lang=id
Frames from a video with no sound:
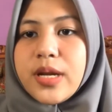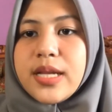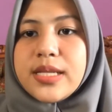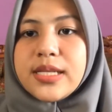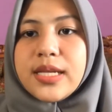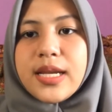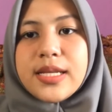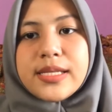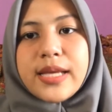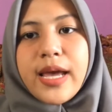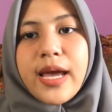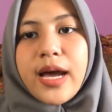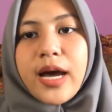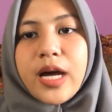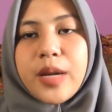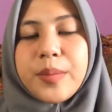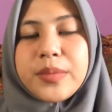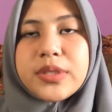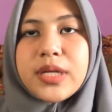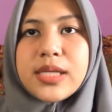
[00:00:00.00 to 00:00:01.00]
di sini saya
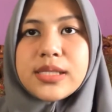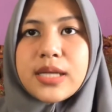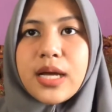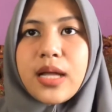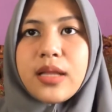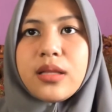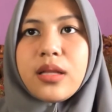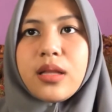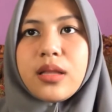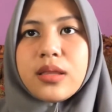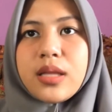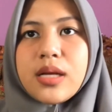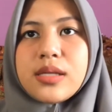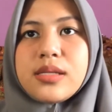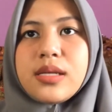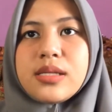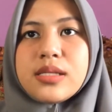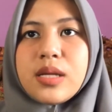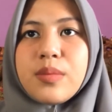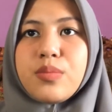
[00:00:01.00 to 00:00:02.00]
akan menjelaskan tentang
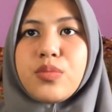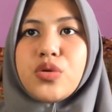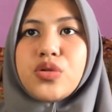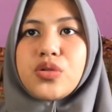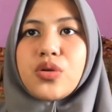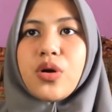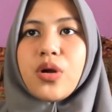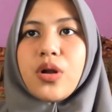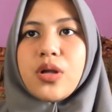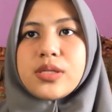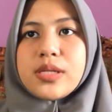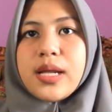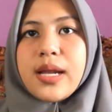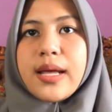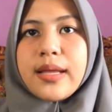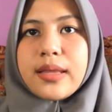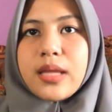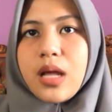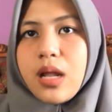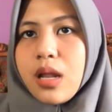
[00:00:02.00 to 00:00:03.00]
sistem
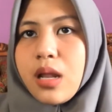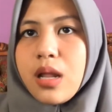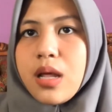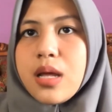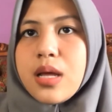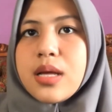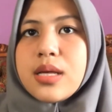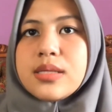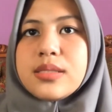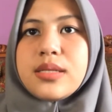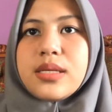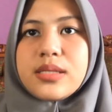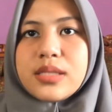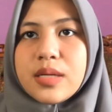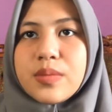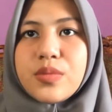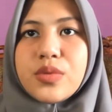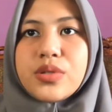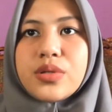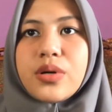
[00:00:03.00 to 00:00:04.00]
muskuloskeletal.
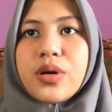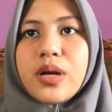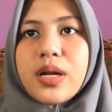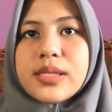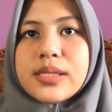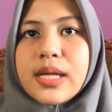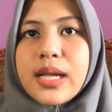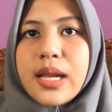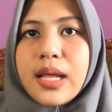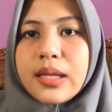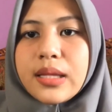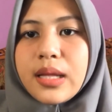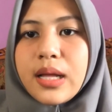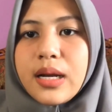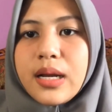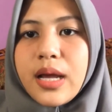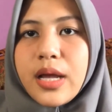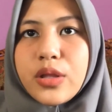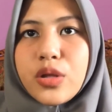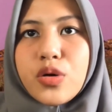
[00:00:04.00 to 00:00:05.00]
Sistem
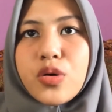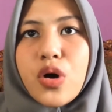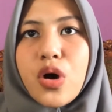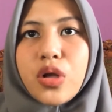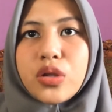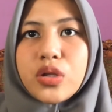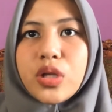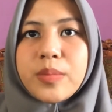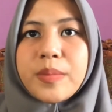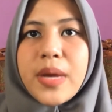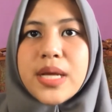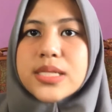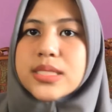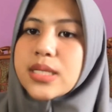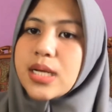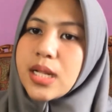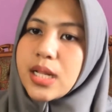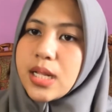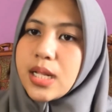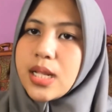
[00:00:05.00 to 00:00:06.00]
muskuloskeletal yaitu otot
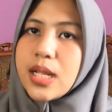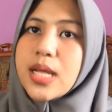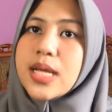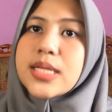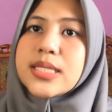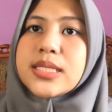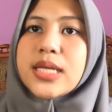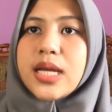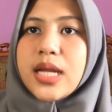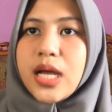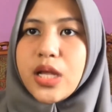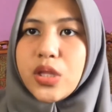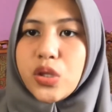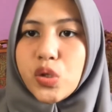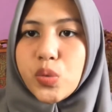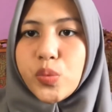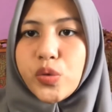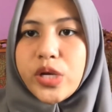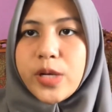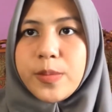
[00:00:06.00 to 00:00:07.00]
muscle, jaringan
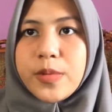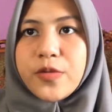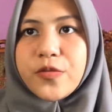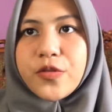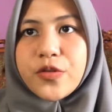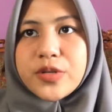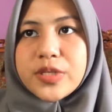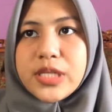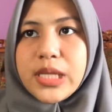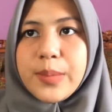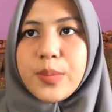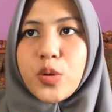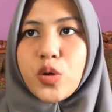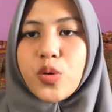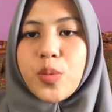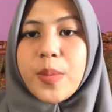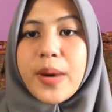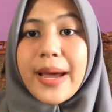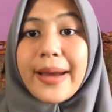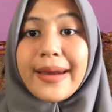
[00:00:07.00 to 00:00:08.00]
tubuh yang berfungsi
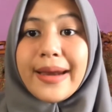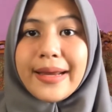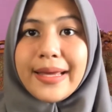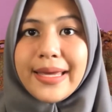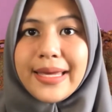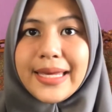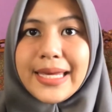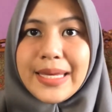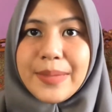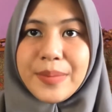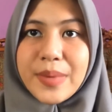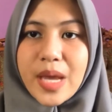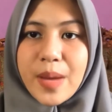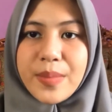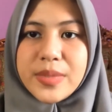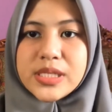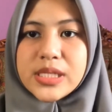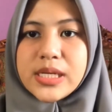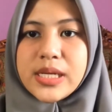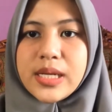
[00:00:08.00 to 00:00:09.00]
mengubah energi kimia
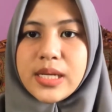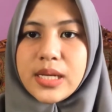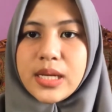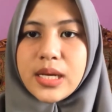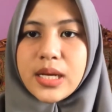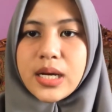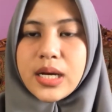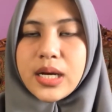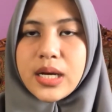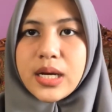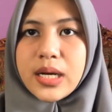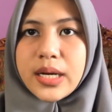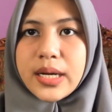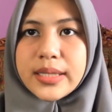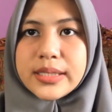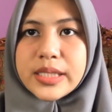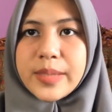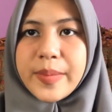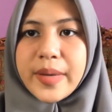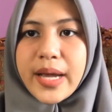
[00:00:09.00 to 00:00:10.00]
menjadi uh,
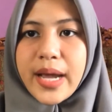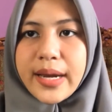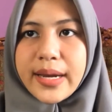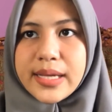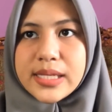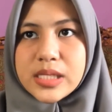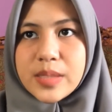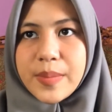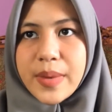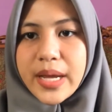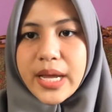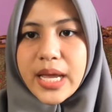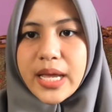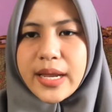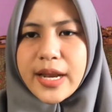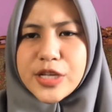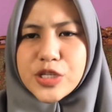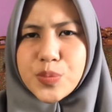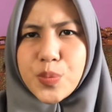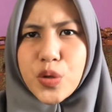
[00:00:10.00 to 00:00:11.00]
kerja mekanik sebagai
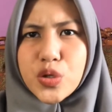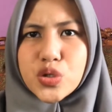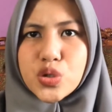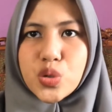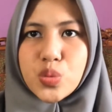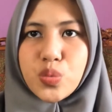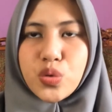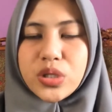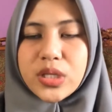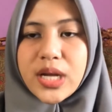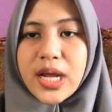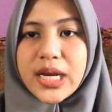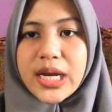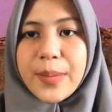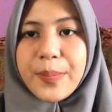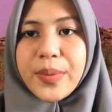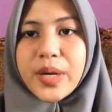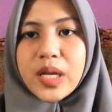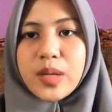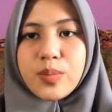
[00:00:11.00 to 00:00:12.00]
respons tubuh
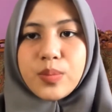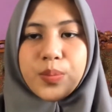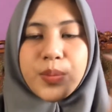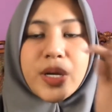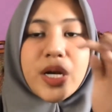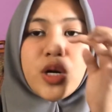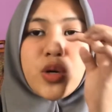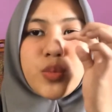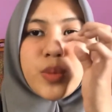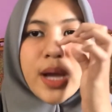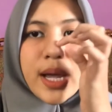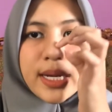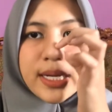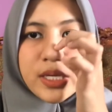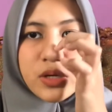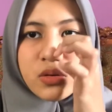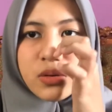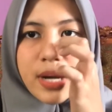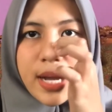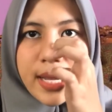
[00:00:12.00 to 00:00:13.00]
terhadap perubahan
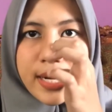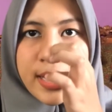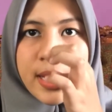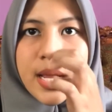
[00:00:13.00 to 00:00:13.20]
lingkungan.